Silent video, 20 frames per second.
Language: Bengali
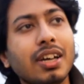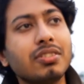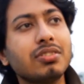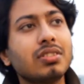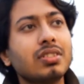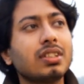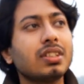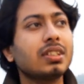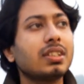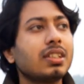
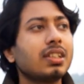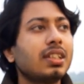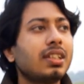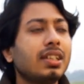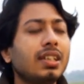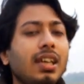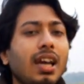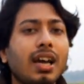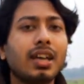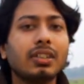আইএসওটাতে
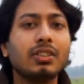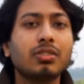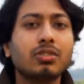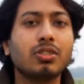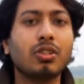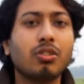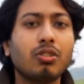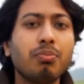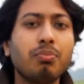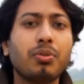কি আইএসও
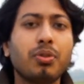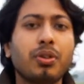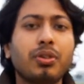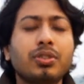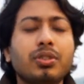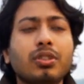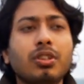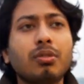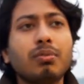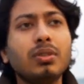যখন
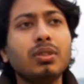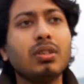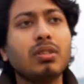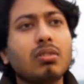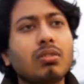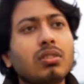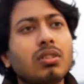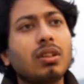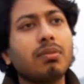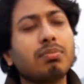প্রয়োজন হবে
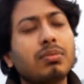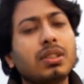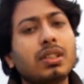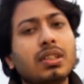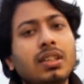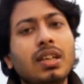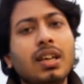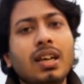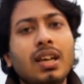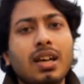তখন আপনি
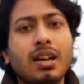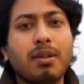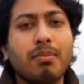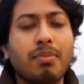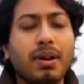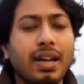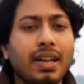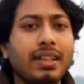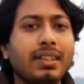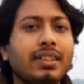
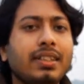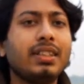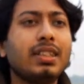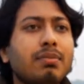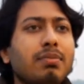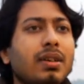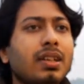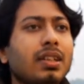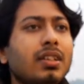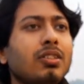বাড়িয়ে নিতে
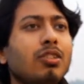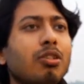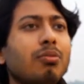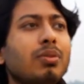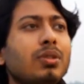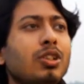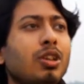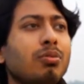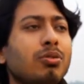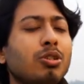পারেন
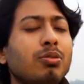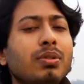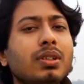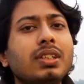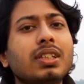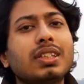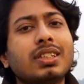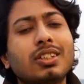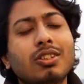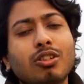তবে সবসময়
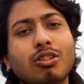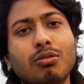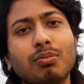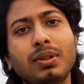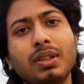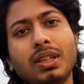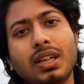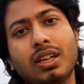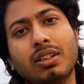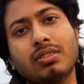চেষ্টা
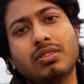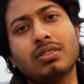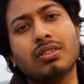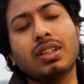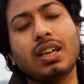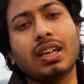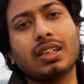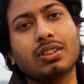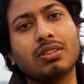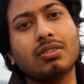করবেন
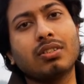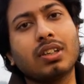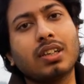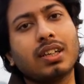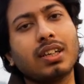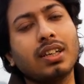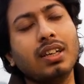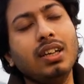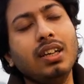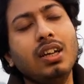আইএসওটা একশো
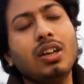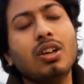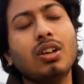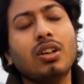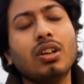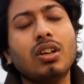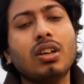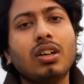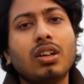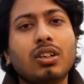রেখে
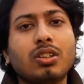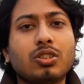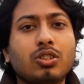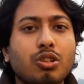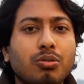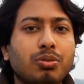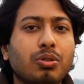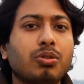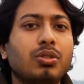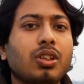
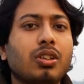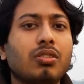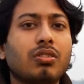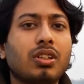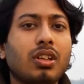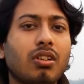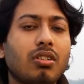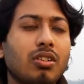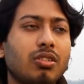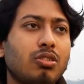ছবি ওঠানো
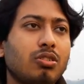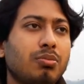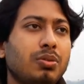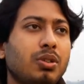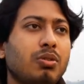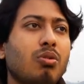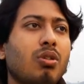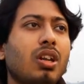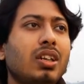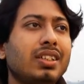তাহলে
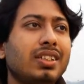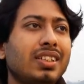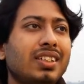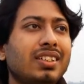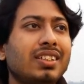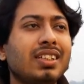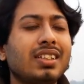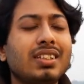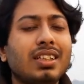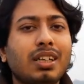ছবির কোয়ালিটিটা
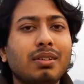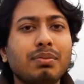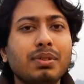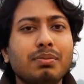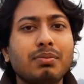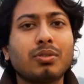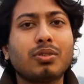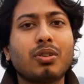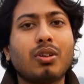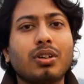ঠিক থাকবে
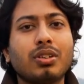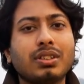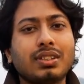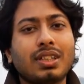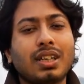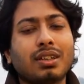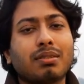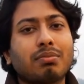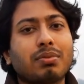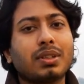এবং নয়েজ
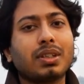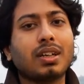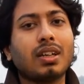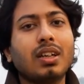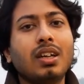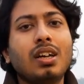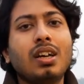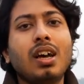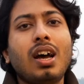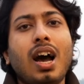থাকবে না
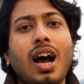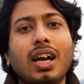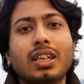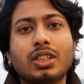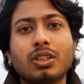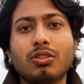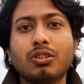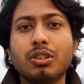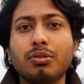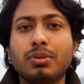
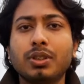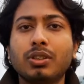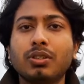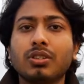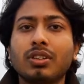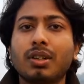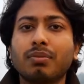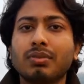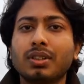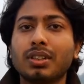আশা করি
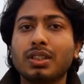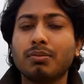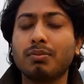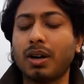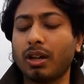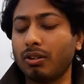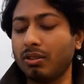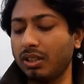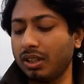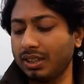ভিডিওটা আপনাদের
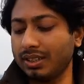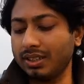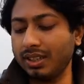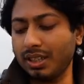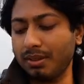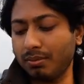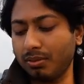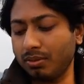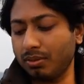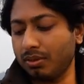ভালো লেগছে
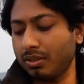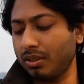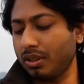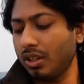এবং